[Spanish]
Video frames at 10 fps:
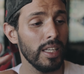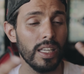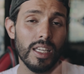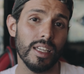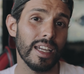
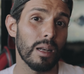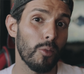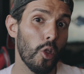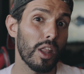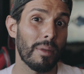y el
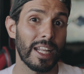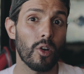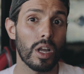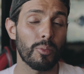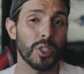modo de
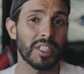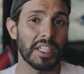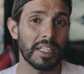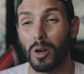manejo que puede tener.